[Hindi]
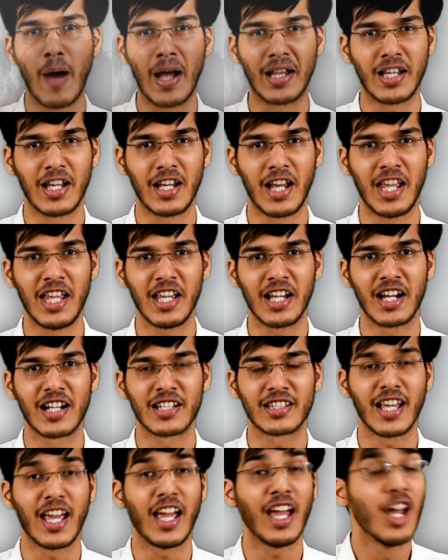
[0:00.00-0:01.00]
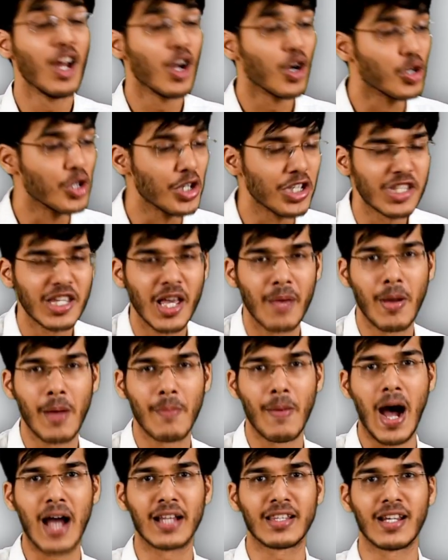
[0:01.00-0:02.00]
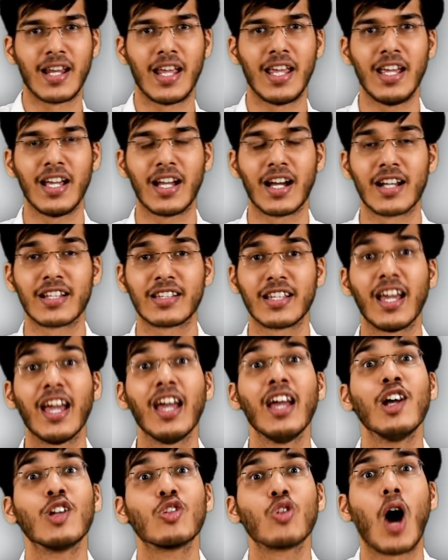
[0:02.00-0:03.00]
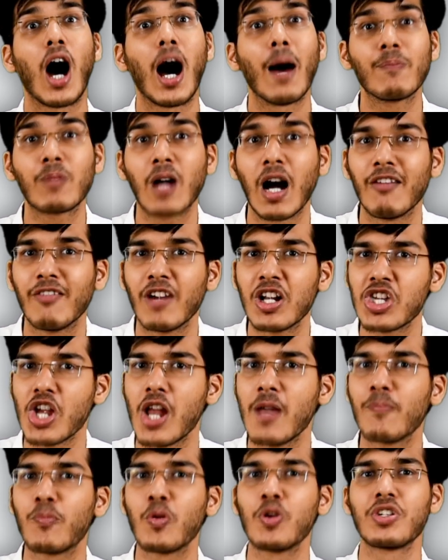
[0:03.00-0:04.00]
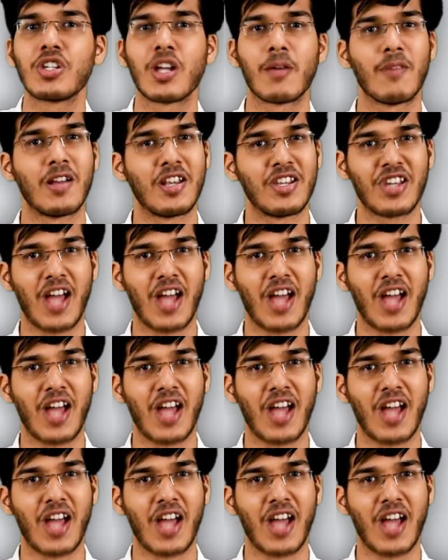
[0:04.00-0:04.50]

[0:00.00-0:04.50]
बातें नहीं करते गुस्से में बात नहीं करते तो आपका वचन पुण्य बन